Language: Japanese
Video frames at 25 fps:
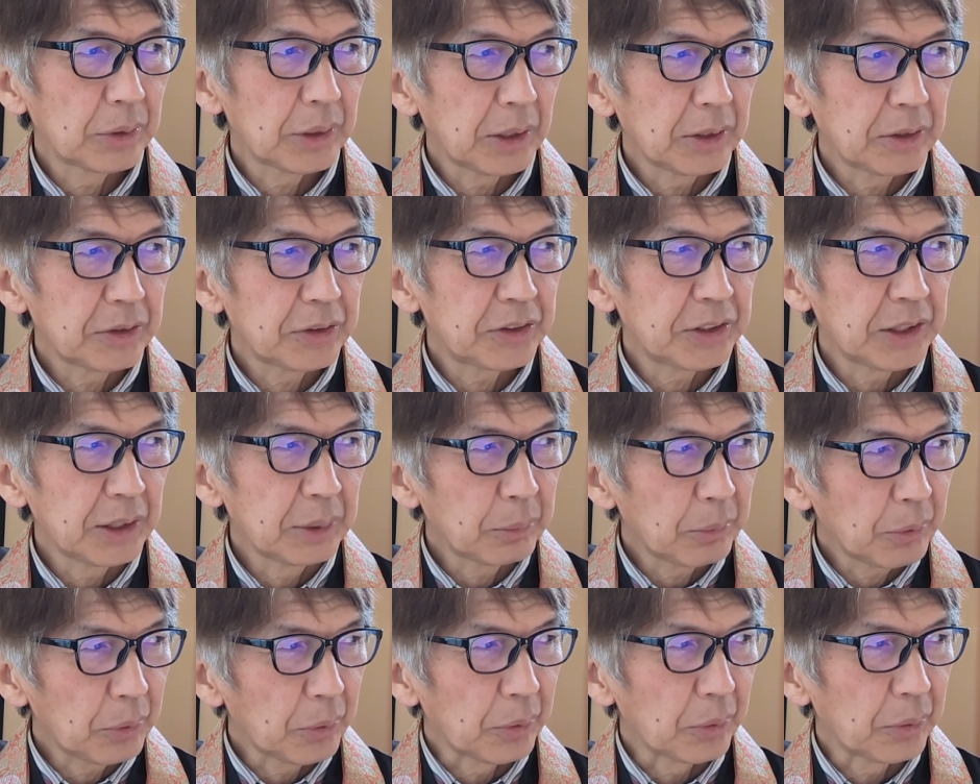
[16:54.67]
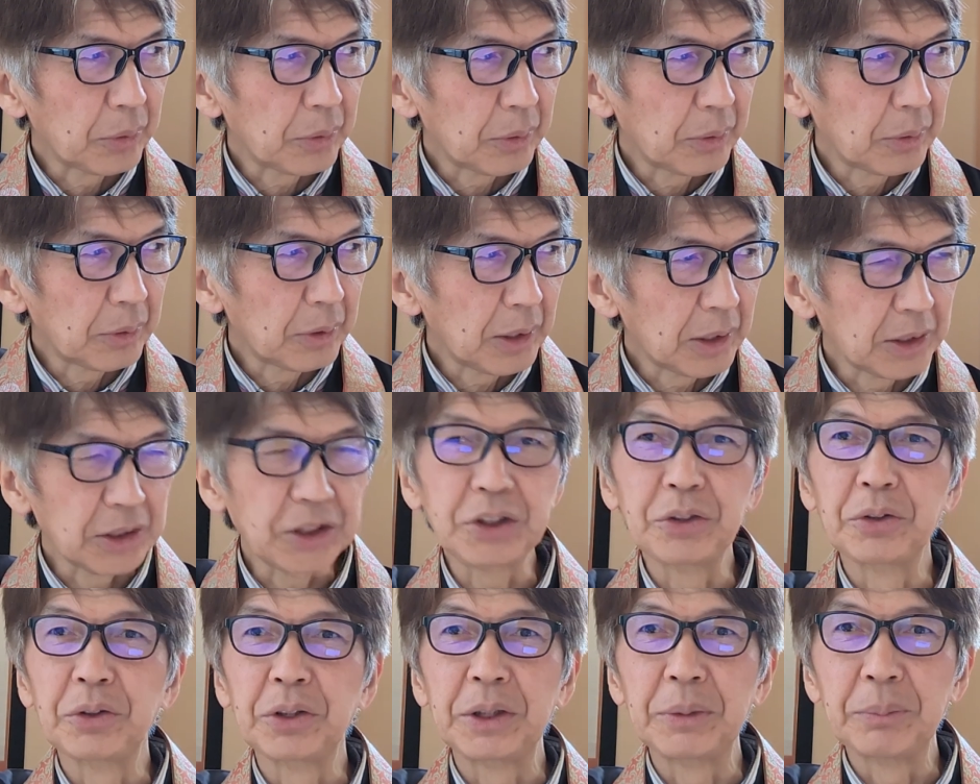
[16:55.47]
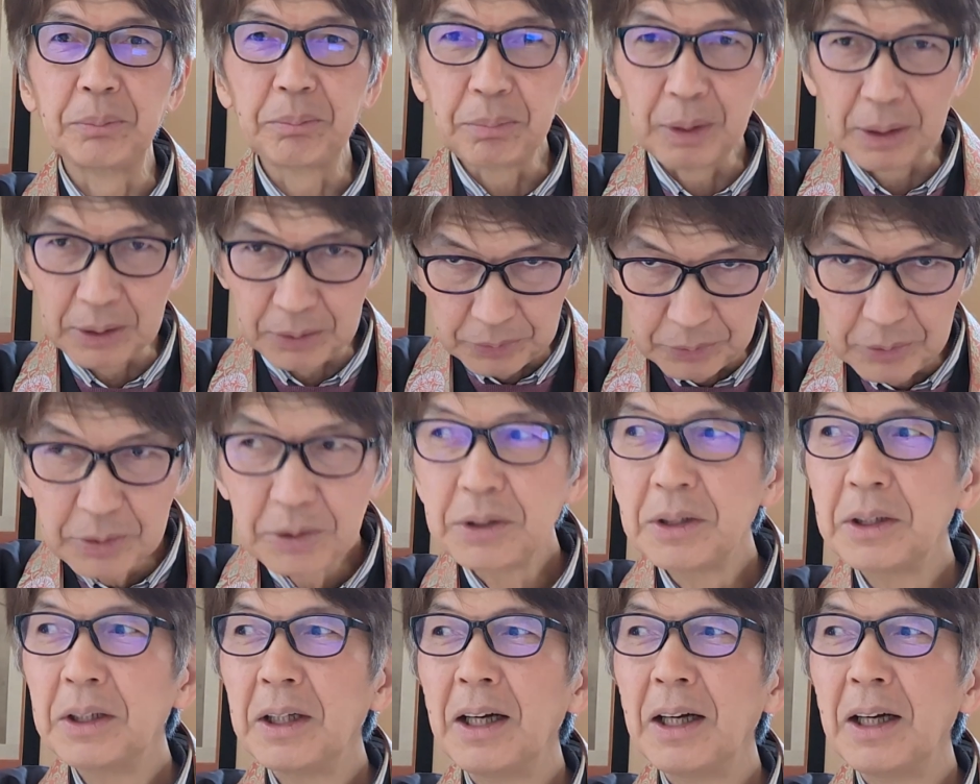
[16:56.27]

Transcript: 男性も足を引っ張る